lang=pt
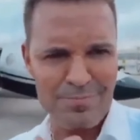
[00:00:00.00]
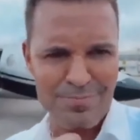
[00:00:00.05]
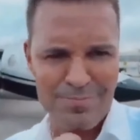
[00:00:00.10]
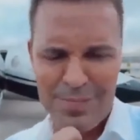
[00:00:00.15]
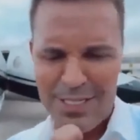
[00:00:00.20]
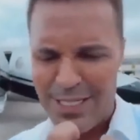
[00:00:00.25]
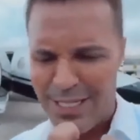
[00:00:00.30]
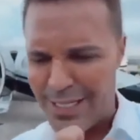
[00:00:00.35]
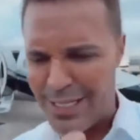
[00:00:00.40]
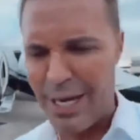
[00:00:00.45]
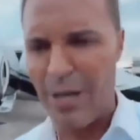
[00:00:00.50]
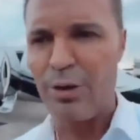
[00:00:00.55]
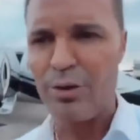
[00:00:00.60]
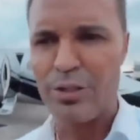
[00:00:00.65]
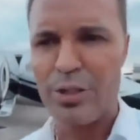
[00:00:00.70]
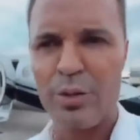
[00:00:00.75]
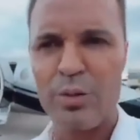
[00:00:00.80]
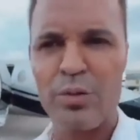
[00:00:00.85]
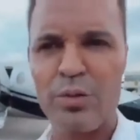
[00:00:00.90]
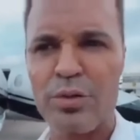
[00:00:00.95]
me
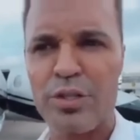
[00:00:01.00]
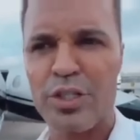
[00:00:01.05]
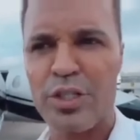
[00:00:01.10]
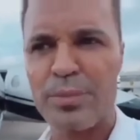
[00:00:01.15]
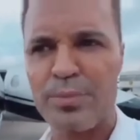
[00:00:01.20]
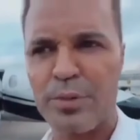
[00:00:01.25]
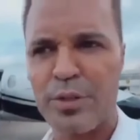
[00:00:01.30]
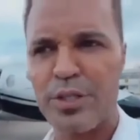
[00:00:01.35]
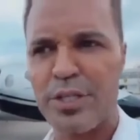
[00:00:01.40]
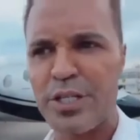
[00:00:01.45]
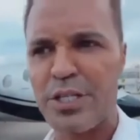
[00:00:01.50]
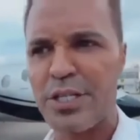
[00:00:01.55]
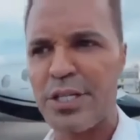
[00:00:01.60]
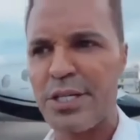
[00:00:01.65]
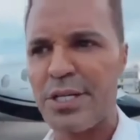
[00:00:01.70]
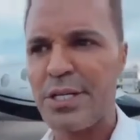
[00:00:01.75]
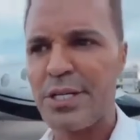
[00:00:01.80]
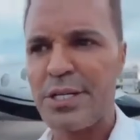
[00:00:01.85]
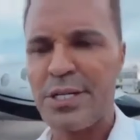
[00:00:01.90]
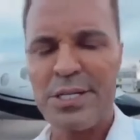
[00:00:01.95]
cause algum tipo
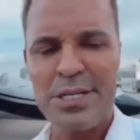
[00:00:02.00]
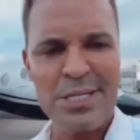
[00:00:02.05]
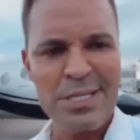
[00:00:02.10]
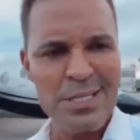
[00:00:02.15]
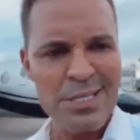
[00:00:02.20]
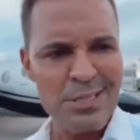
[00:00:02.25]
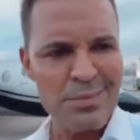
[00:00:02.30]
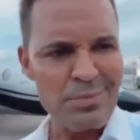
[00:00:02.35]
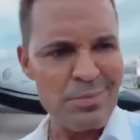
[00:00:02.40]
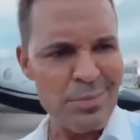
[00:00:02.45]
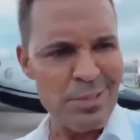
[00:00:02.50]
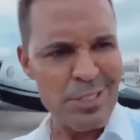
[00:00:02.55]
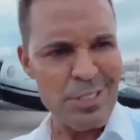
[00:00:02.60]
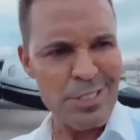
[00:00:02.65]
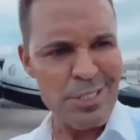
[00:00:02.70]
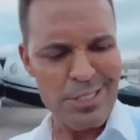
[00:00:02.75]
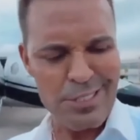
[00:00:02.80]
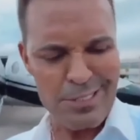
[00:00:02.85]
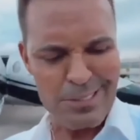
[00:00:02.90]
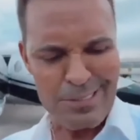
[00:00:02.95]
de,
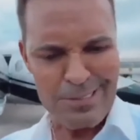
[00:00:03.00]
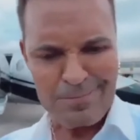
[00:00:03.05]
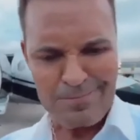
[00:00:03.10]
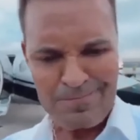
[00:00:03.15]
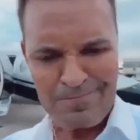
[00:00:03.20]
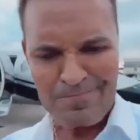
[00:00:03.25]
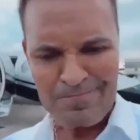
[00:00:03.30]
de,